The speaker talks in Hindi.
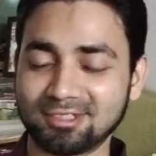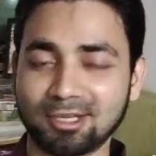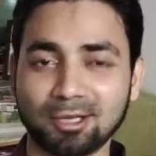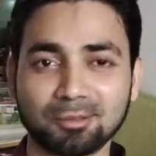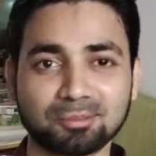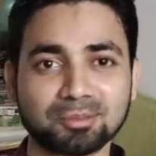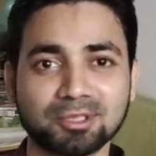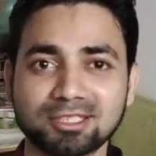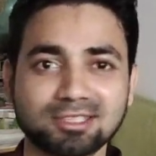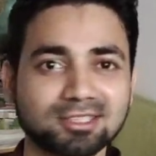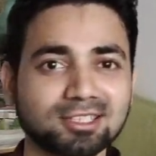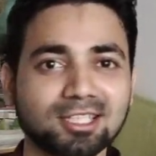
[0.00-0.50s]

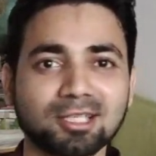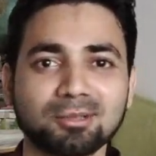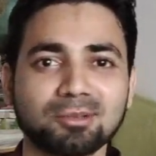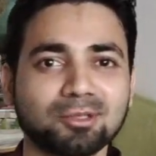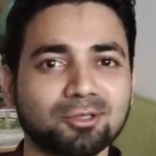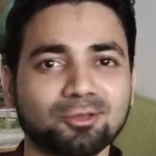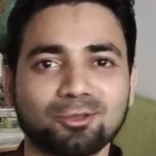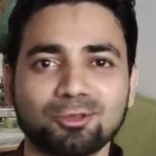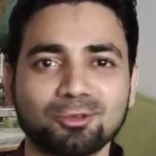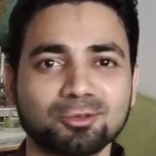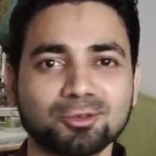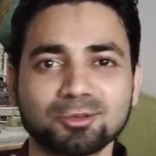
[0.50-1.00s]
अब कितने में
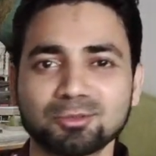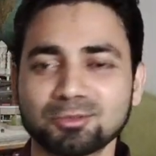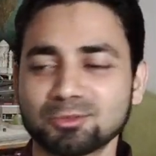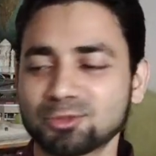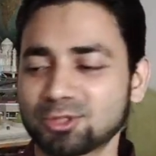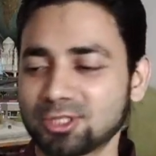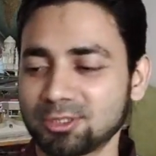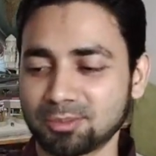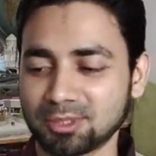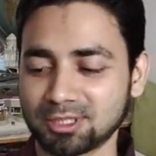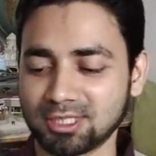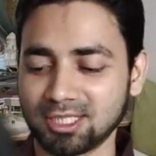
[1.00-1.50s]
वो भी
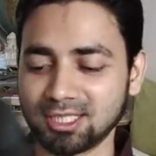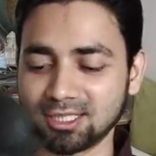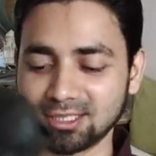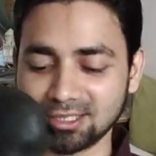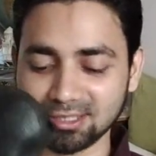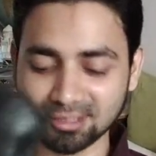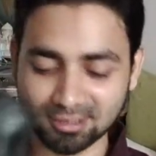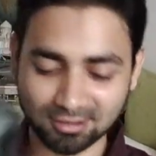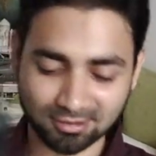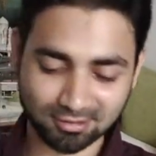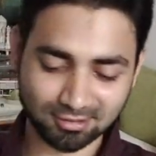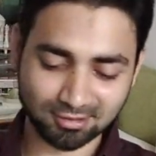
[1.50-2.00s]
मुझे पता
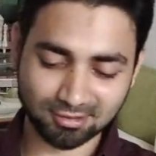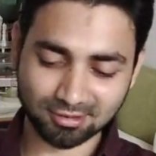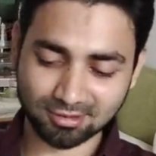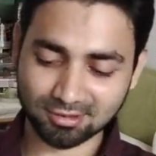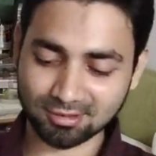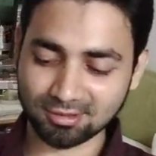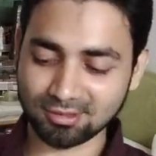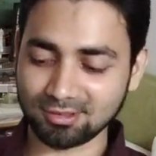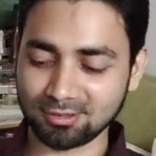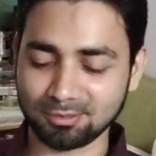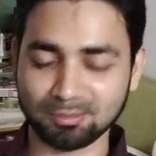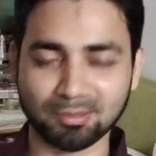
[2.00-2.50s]
नहीं
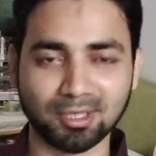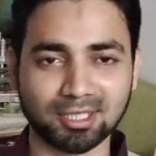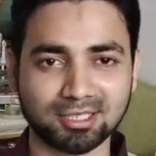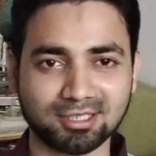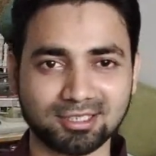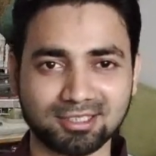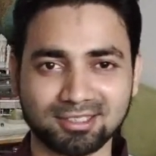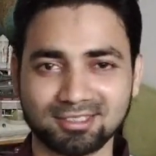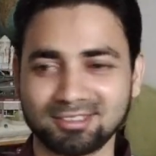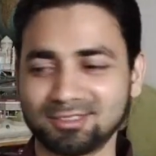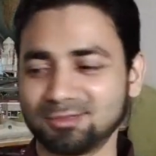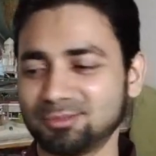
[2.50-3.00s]
बट
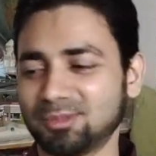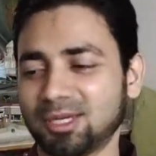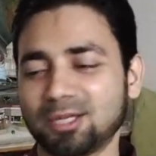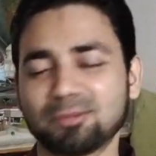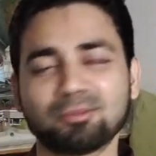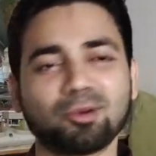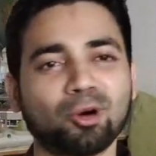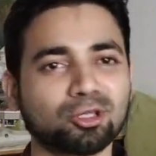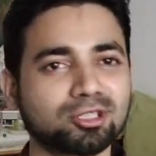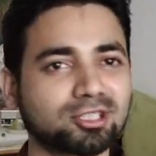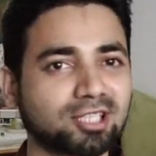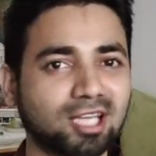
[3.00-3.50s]
भाई
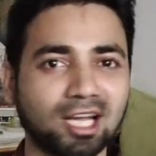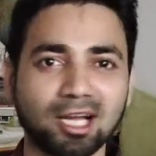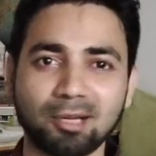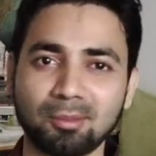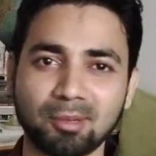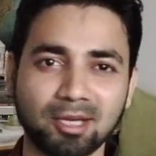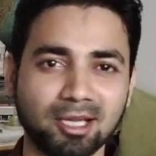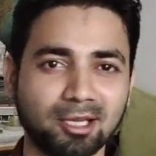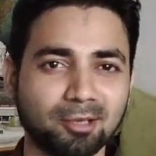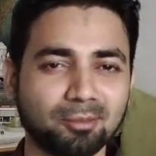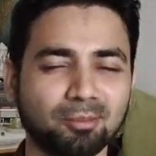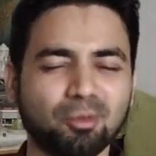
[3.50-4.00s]
बहुत
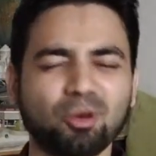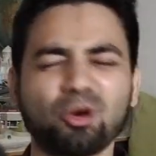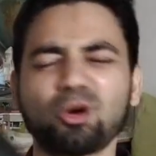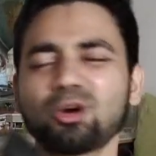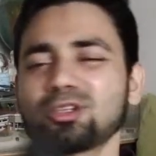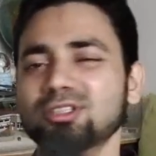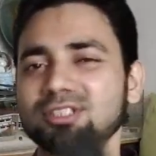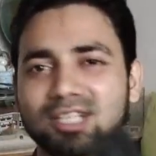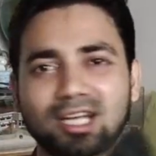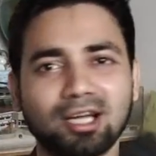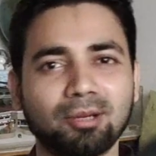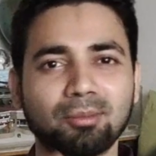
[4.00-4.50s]
काम आया
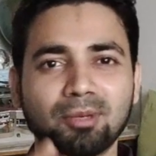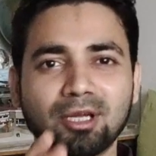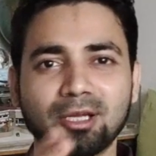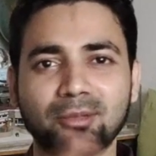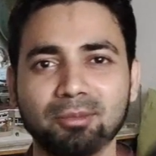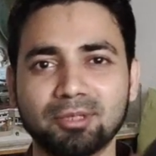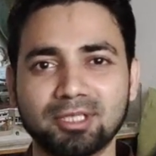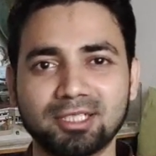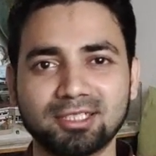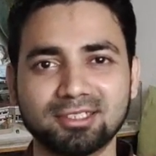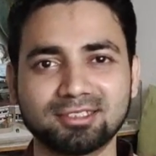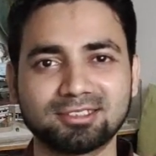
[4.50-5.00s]
बहुत काम आया
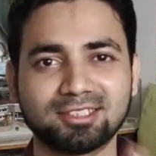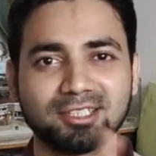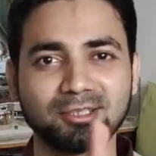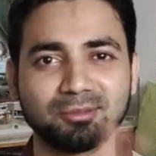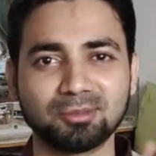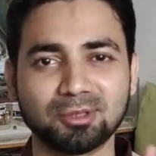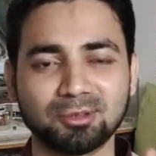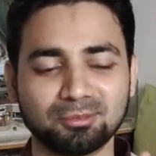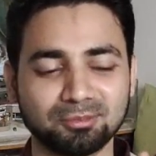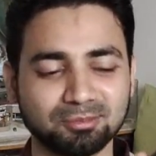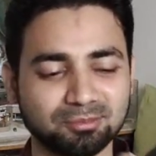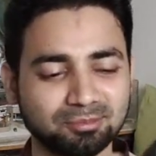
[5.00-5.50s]
मेरे सही
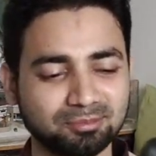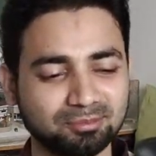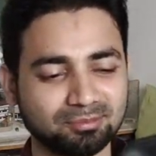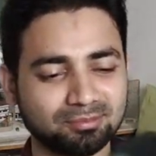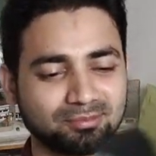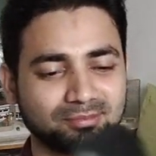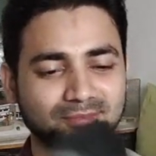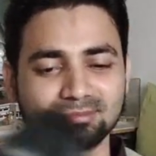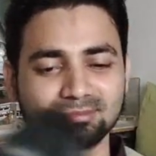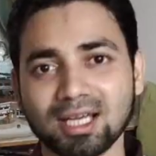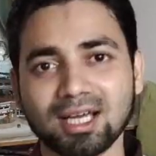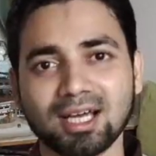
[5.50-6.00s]
में
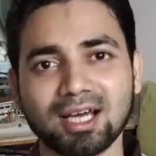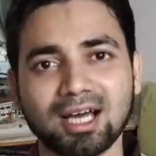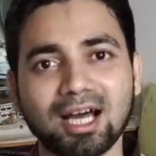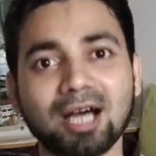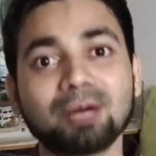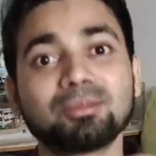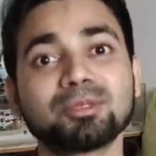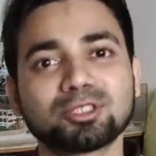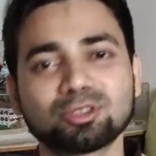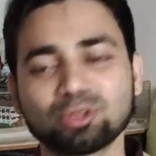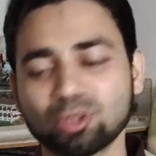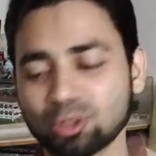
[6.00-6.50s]

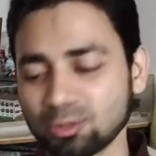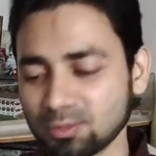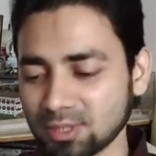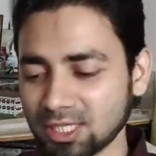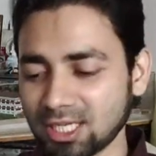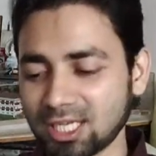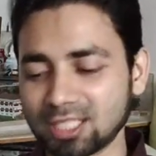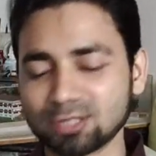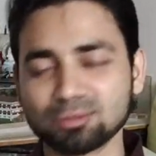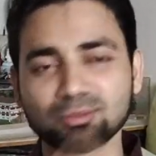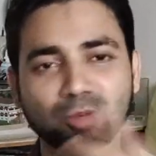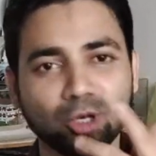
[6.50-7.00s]
अब इसको
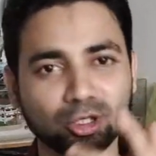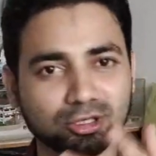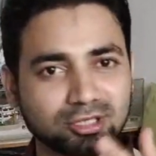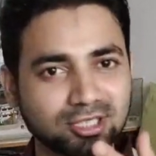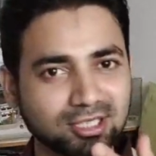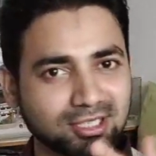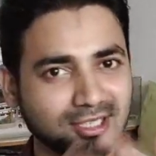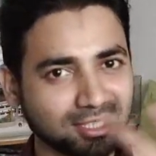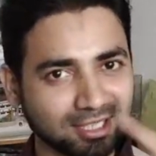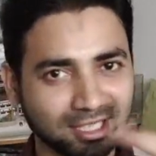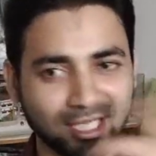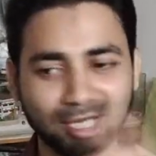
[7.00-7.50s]
मैं
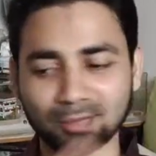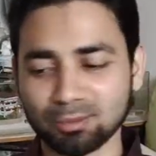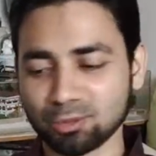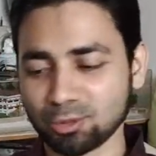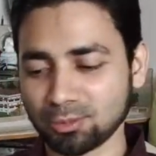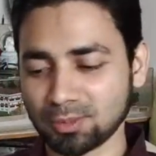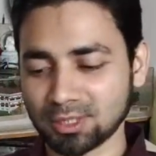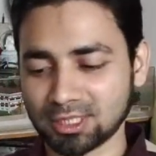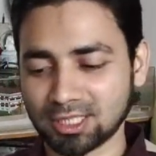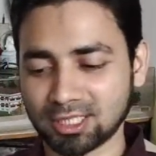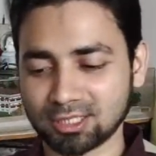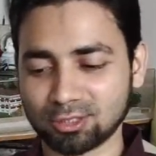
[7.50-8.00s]
अनबॉक्सिंग करके
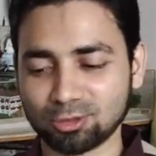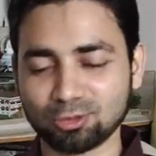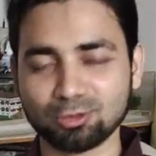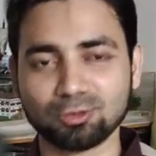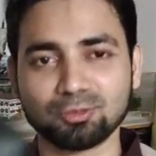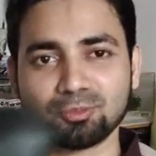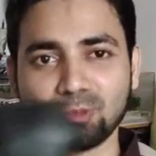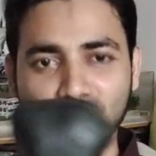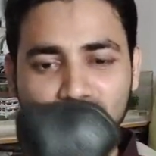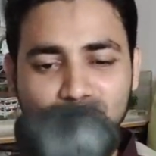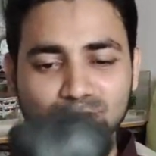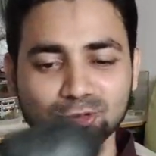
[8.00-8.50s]
आपको बताता
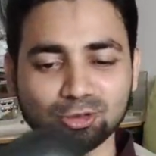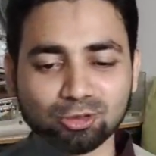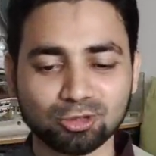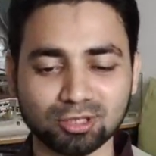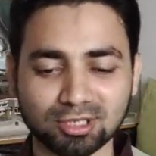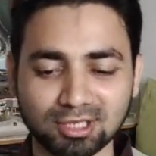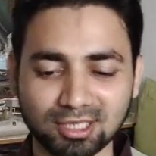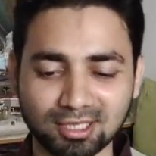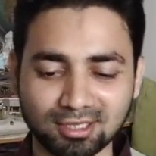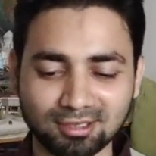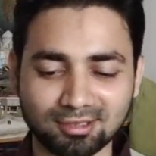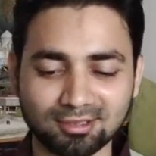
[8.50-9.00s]
हूँ बॉक्स
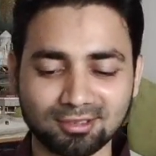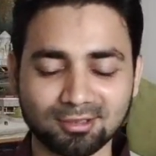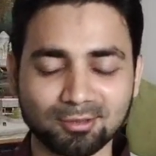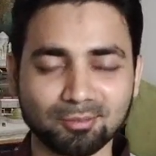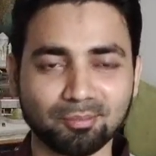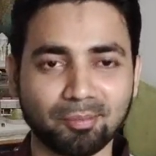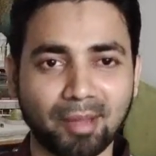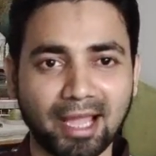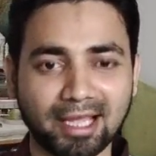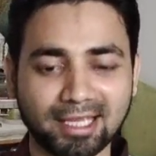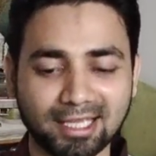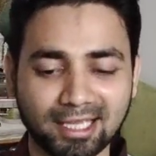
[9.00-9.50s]
तो नहीं है
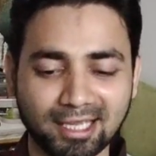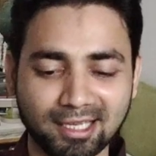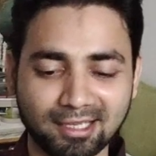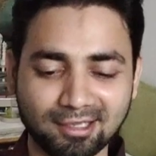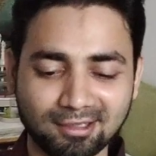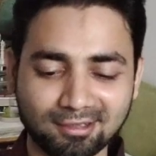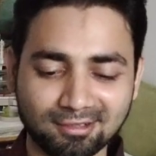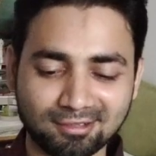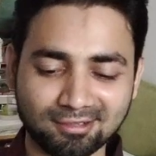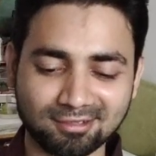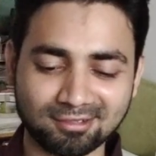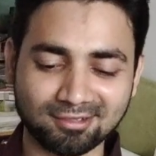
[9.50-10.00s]
पैक है
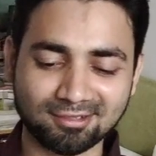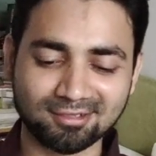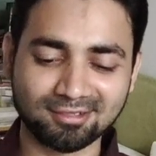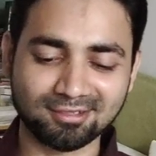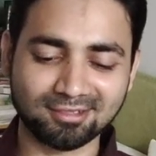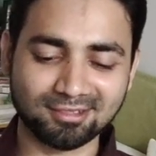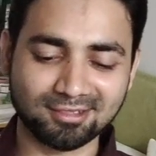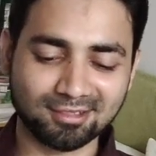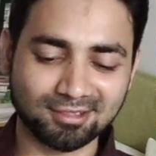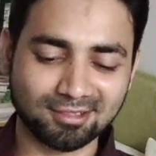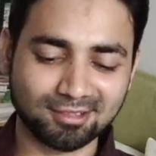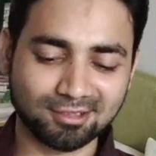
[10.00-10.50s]

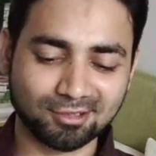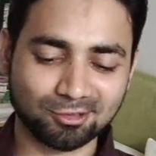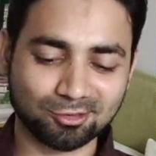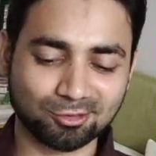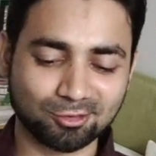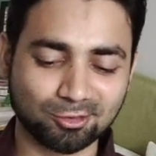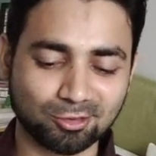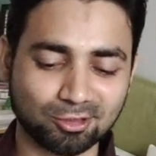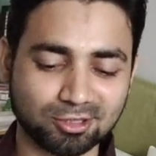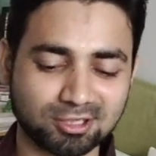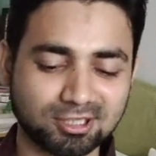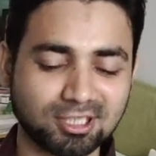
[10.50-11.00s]

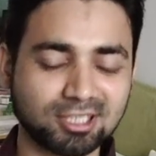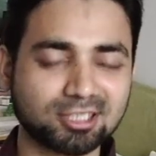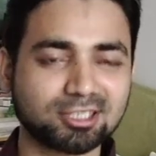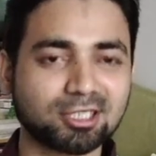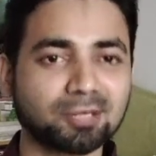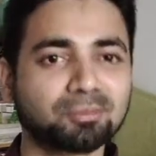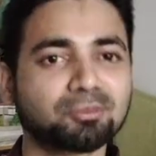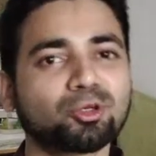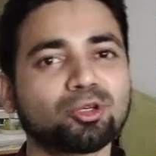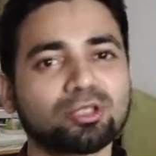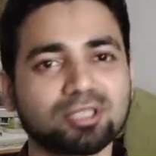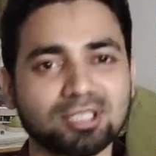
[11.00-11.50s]
तो इसकी
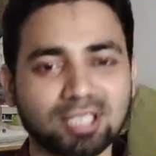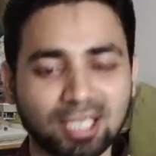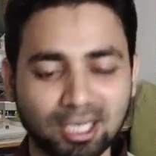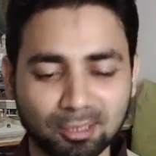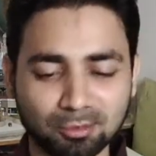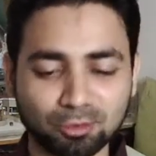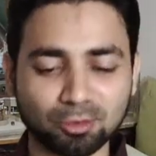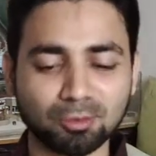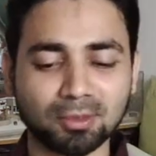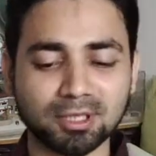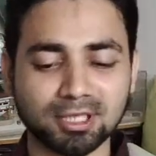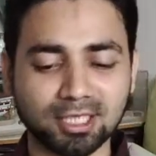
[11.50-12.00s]
ज़िप खोल के
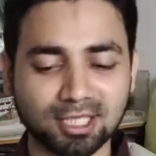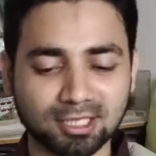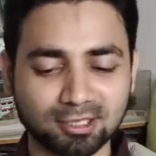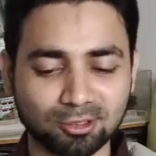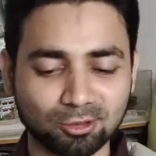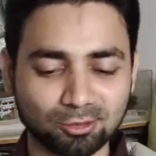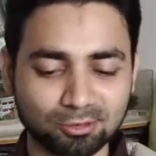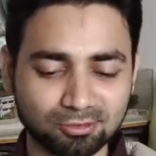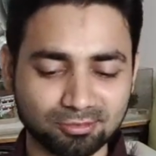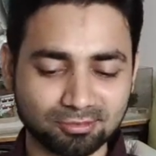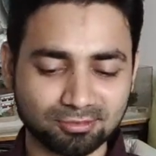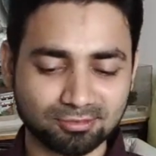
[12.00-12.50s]
आपको
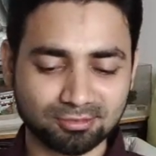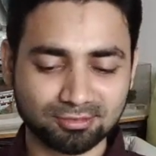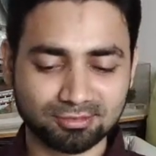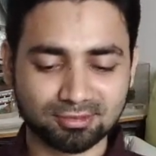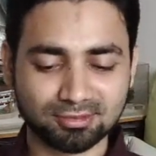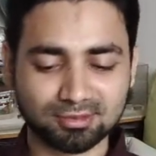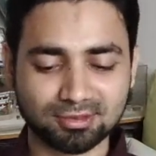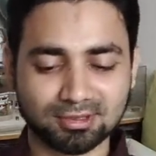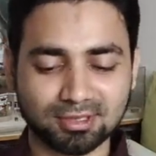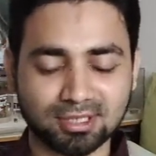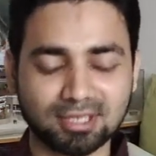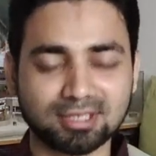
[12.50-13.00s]
बताता हूँ
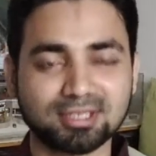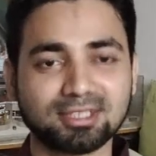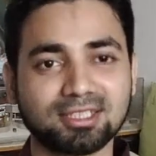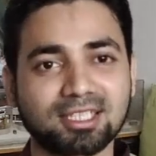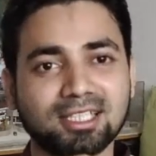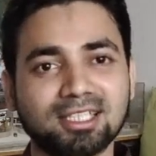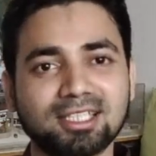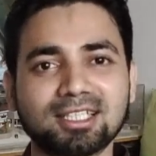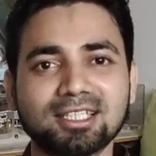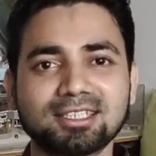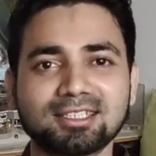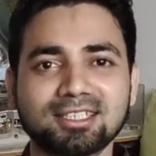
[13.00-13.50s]
किस
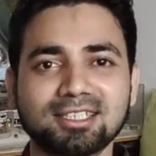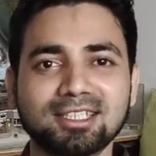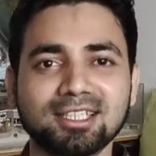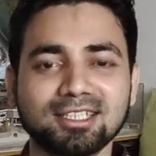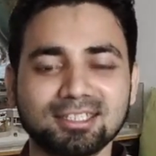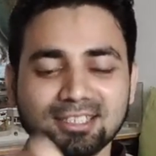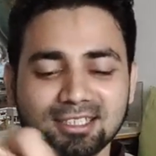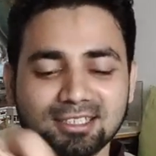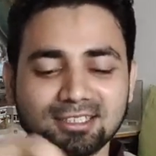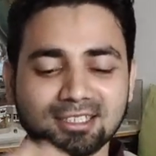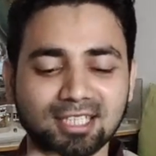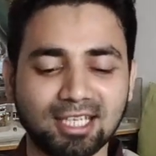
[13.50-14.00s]
तरीके से
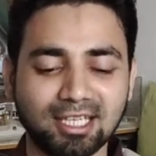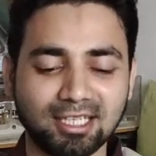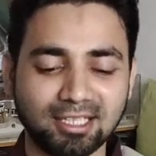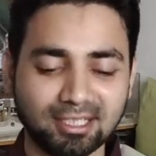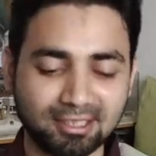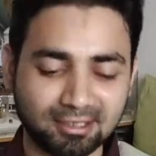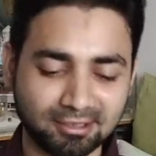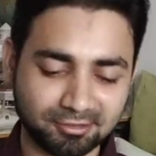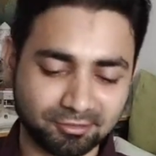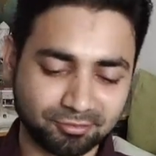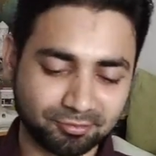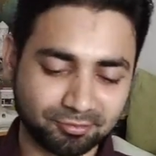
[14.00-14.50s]
ये दिखता है